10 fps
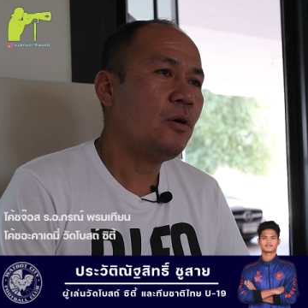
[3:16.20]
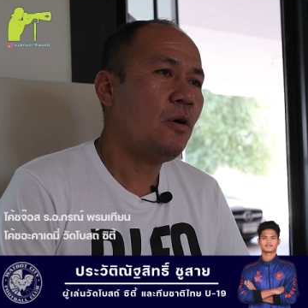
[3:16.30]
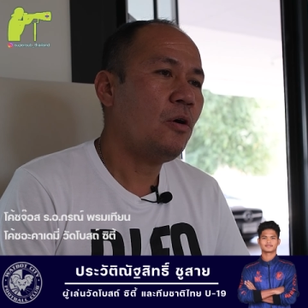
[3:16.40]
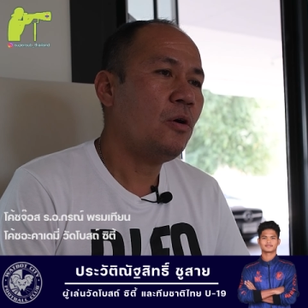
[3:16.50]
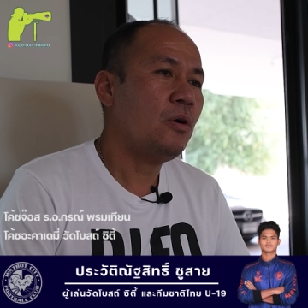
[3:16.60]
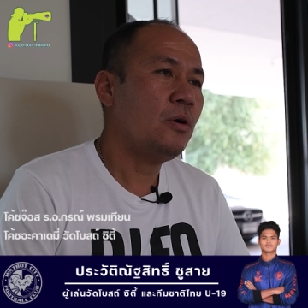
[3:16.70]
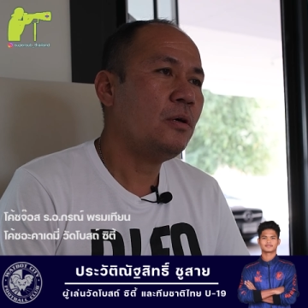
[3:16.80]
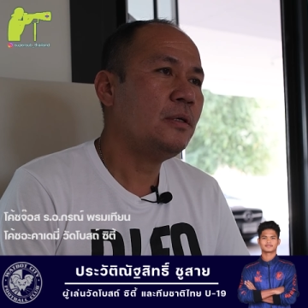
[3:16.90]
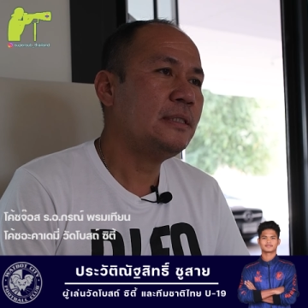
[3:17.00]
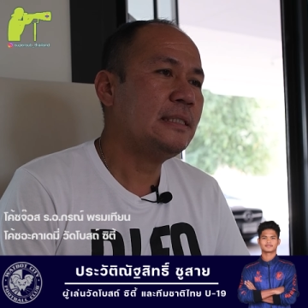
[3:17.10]
ขอ
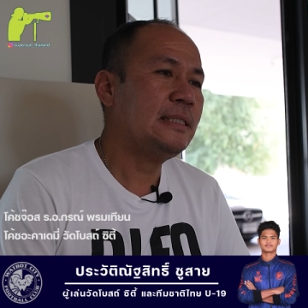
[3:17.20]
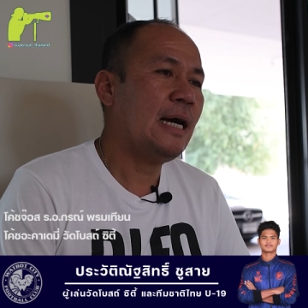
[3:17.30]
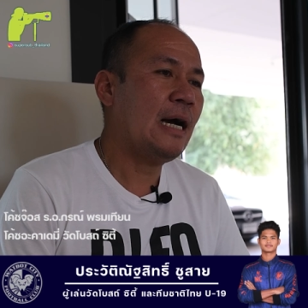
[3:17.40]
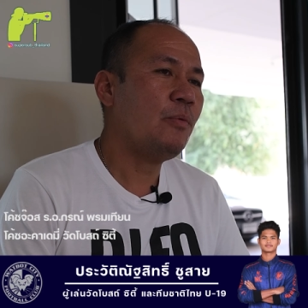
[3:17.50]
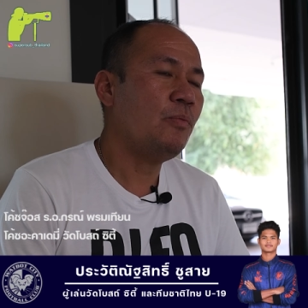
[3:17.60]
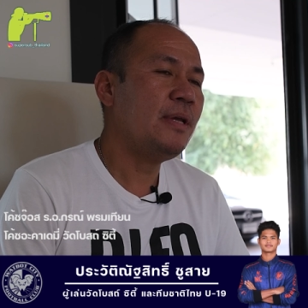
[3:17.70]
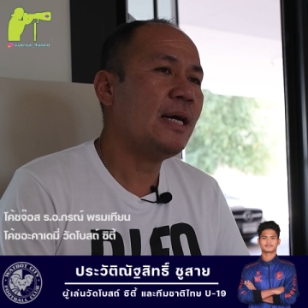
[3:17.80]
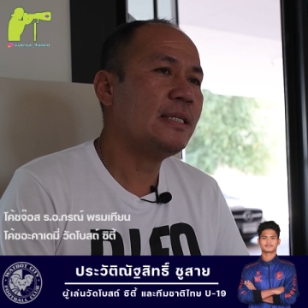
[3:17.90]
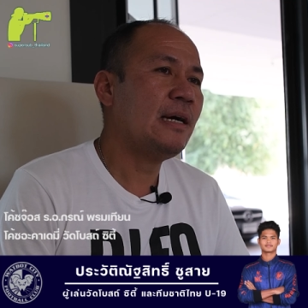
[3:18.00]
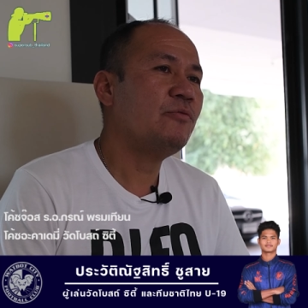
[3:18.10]
อยากผมอยาก
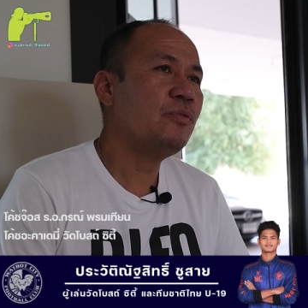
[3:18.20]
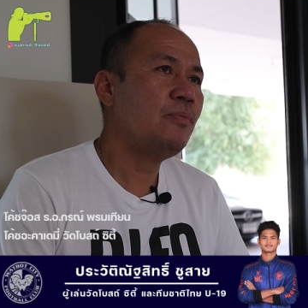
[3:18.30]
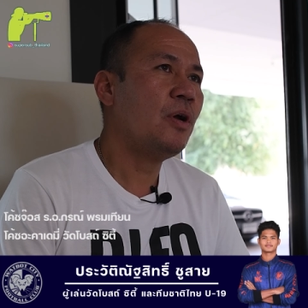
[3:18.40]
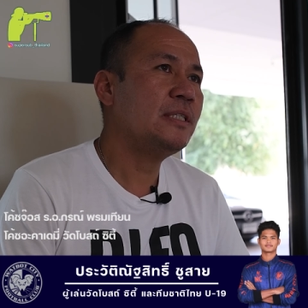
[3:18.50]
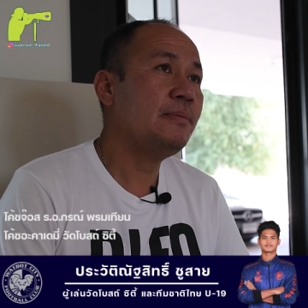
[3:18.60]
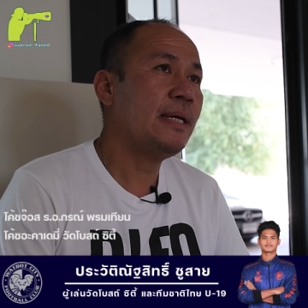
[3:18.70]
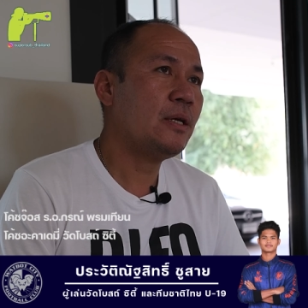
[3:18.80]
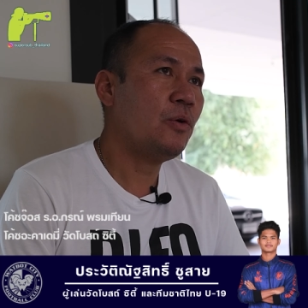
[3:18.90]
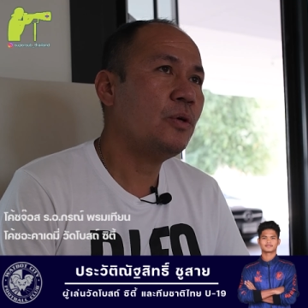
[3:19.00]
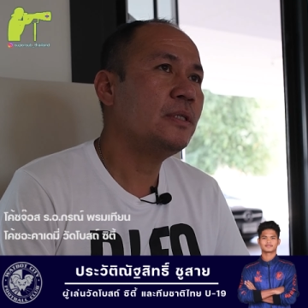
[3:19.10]
จะทำฟุตบอล
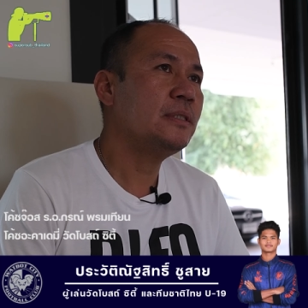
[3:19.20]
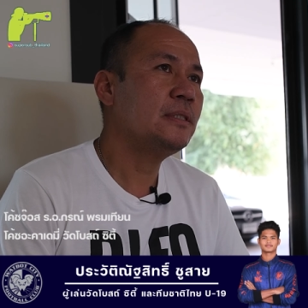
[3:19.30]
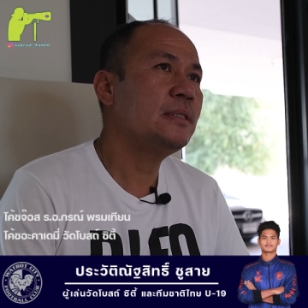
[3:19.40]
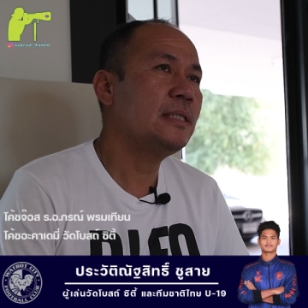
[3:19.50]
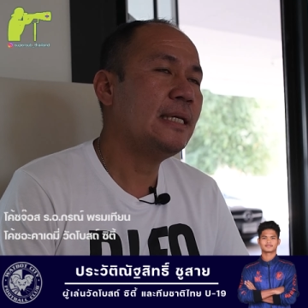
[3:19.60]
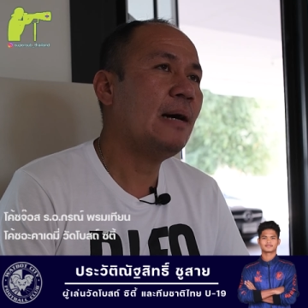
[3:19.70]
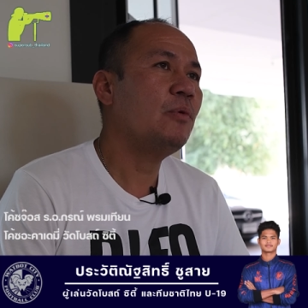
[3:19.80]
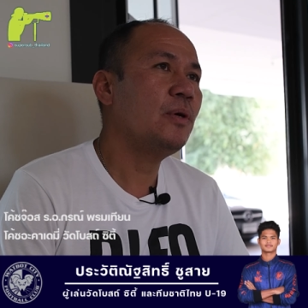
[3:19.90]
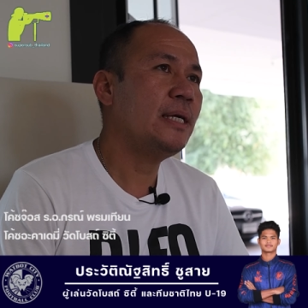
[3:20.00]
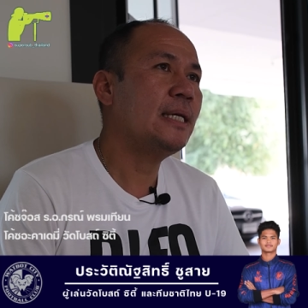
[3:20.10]
11 คนในนาม
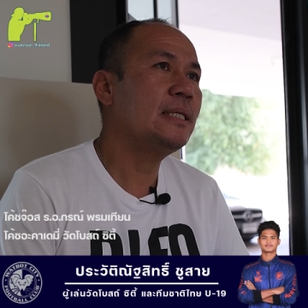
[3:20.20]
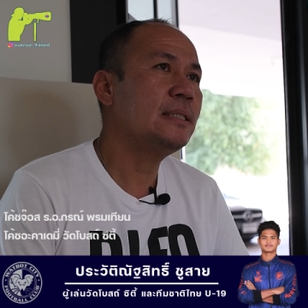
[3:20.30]
โรงเรียน